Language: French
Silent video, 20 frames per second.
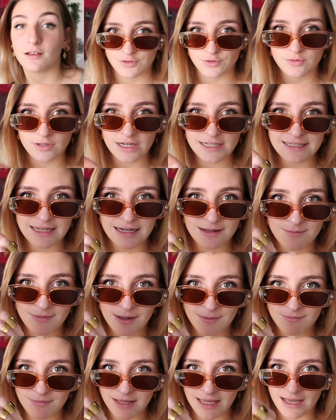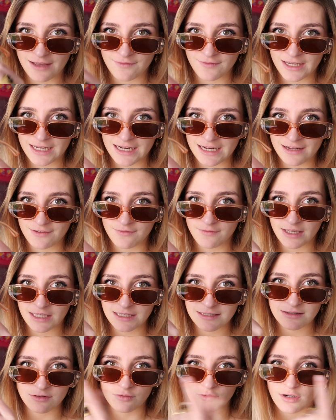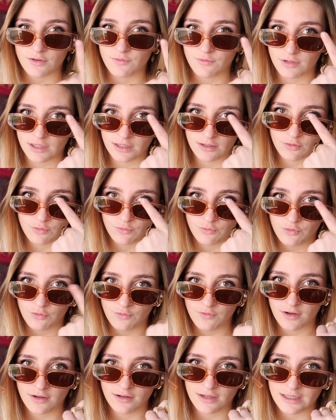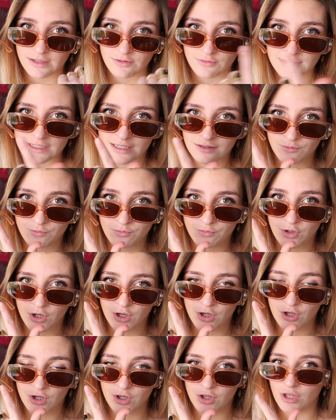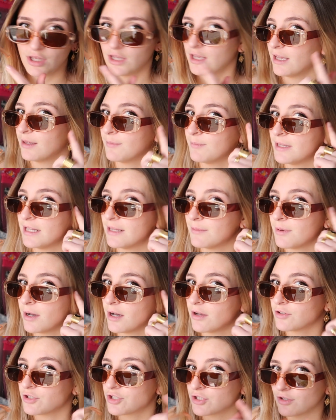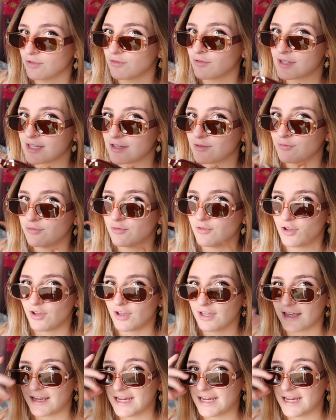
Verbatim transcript: Du coup là c'est les mêmes mais avec l'inverse. Donc là vous voyez le devant est de cette couleur, mais les branches sont de cette couleur.